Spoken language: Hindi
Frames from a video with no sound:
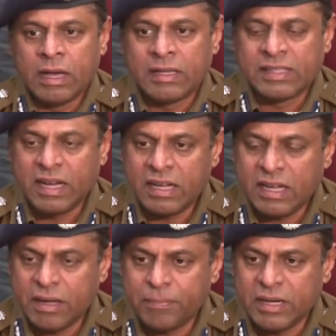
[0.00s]
एसआईटी
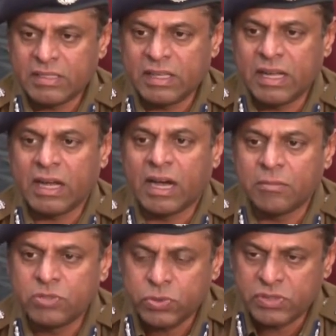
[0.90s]
के पास एक
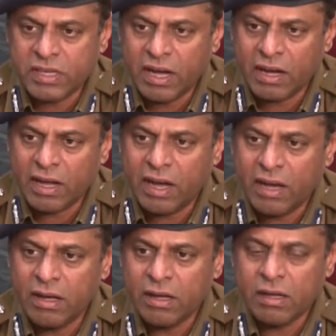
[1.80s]
अहम सूचना आ गया
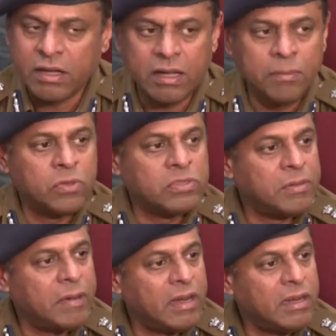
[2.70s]
कि
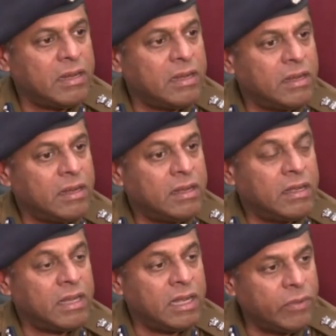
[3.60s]
मुलजमान
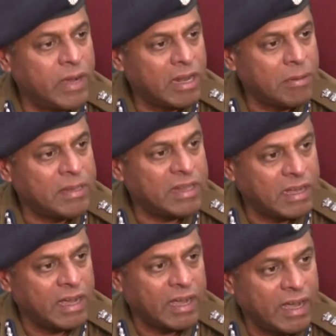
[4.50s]
डीडवाना में
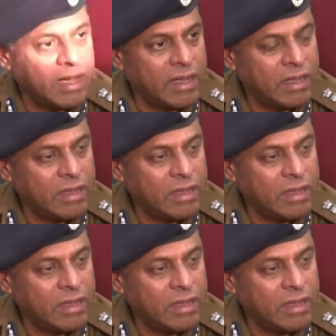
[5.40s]
देखा गया है